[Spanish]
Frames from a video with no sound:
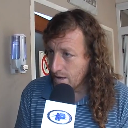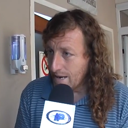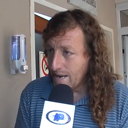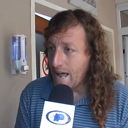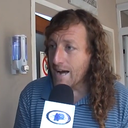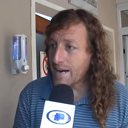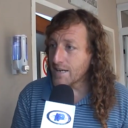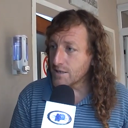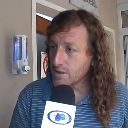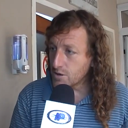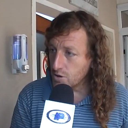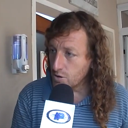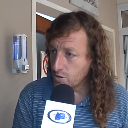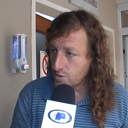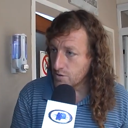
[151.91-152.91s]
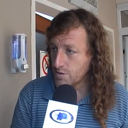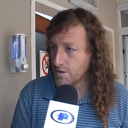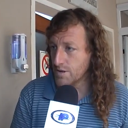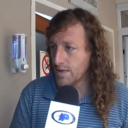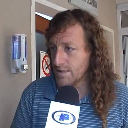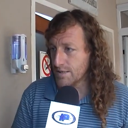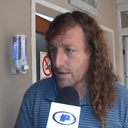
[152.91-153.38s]
La gestión
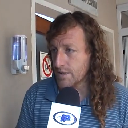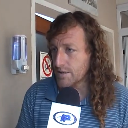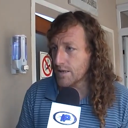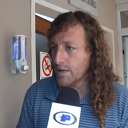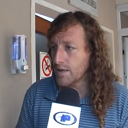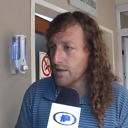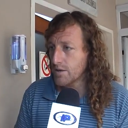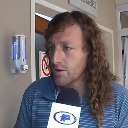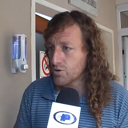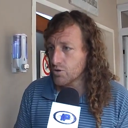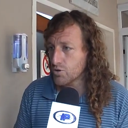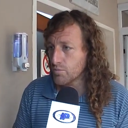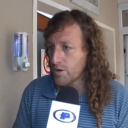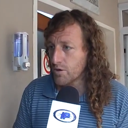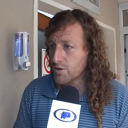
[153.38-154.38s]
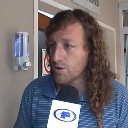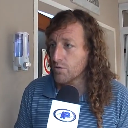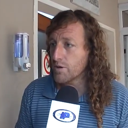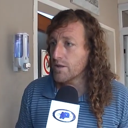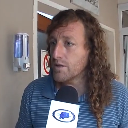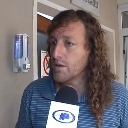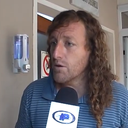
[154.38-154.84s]
de la Secretaría de Derechos Humanos
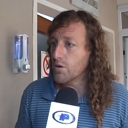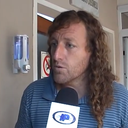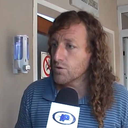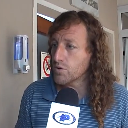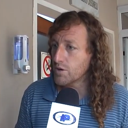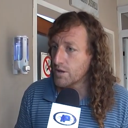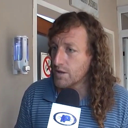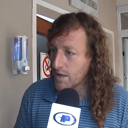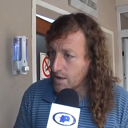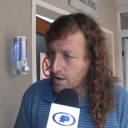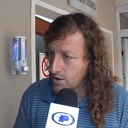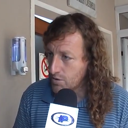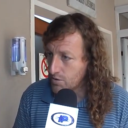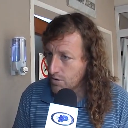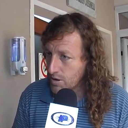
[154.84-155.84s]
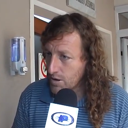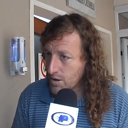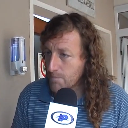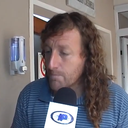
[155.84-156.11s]
tiene un estilo autoritario,